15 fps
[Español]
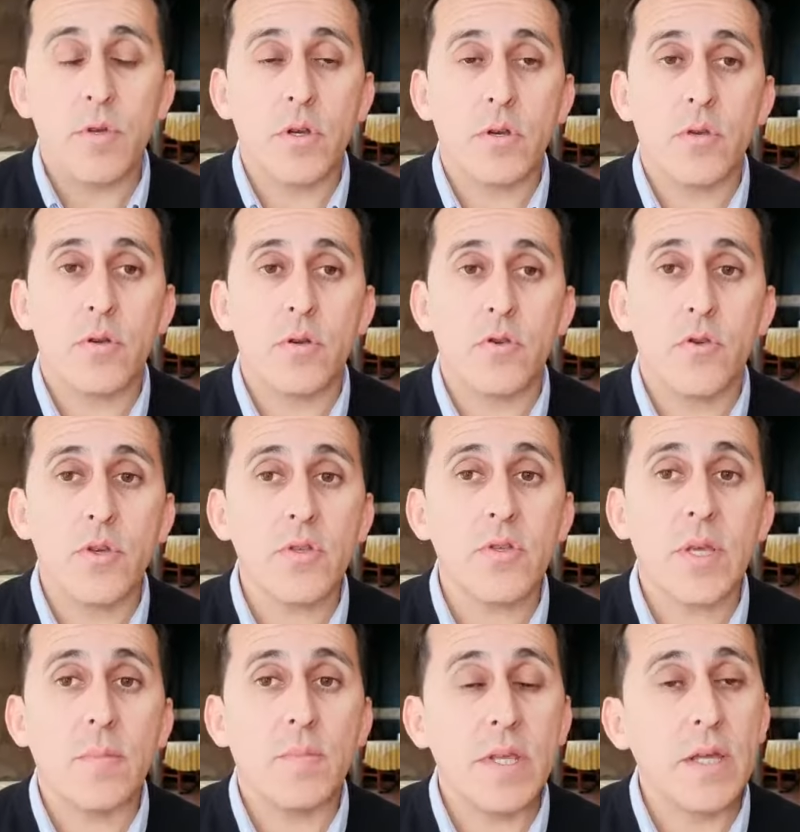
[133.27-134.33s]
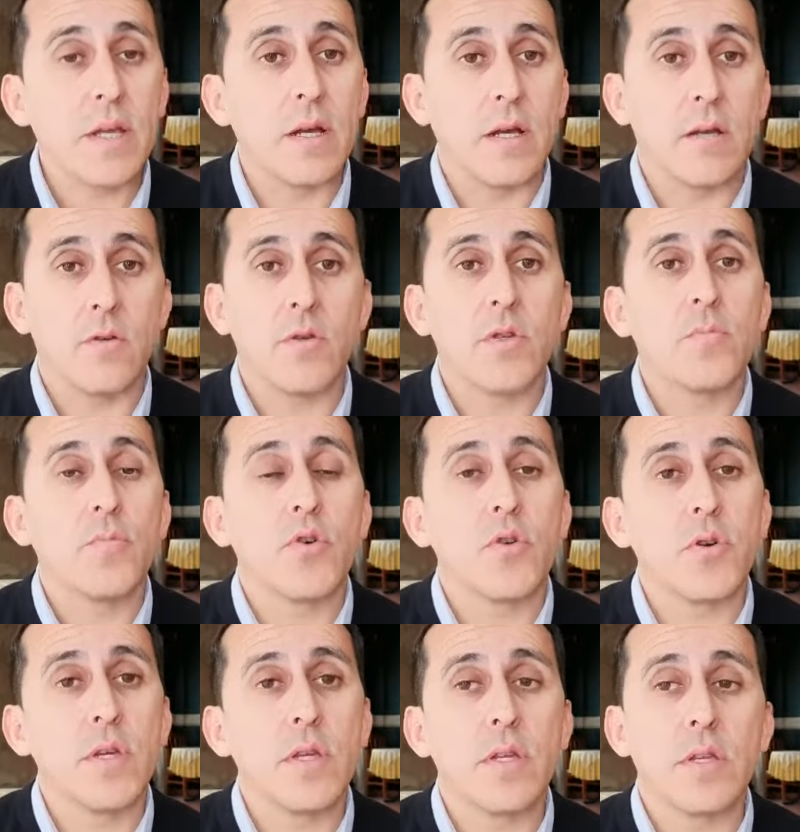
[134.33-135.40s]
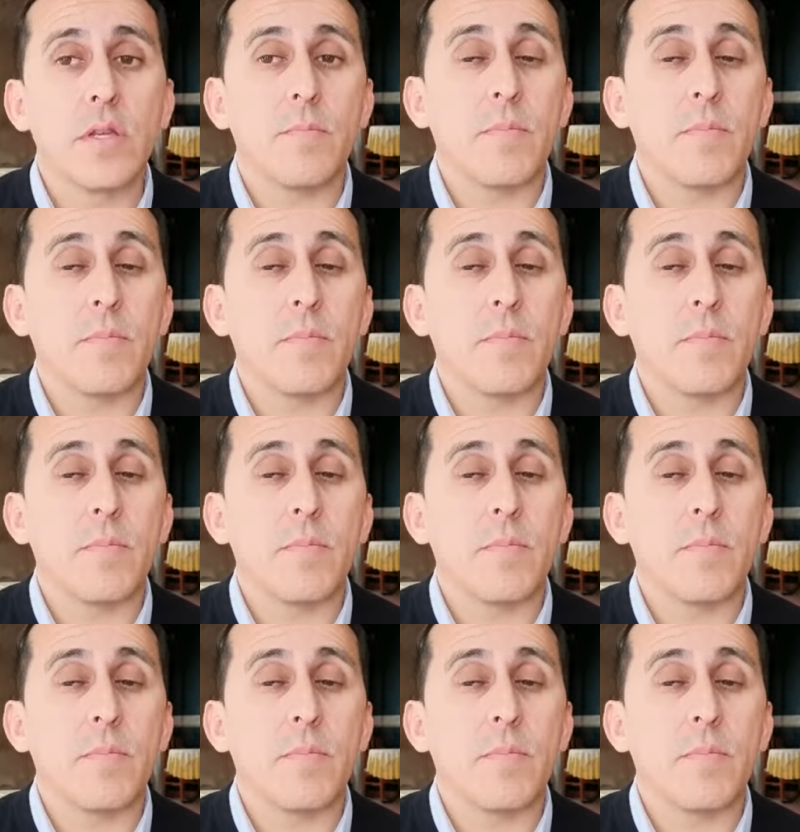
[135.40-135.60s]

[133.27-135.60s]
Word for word: pero no, no se aplica. Hoy por hoy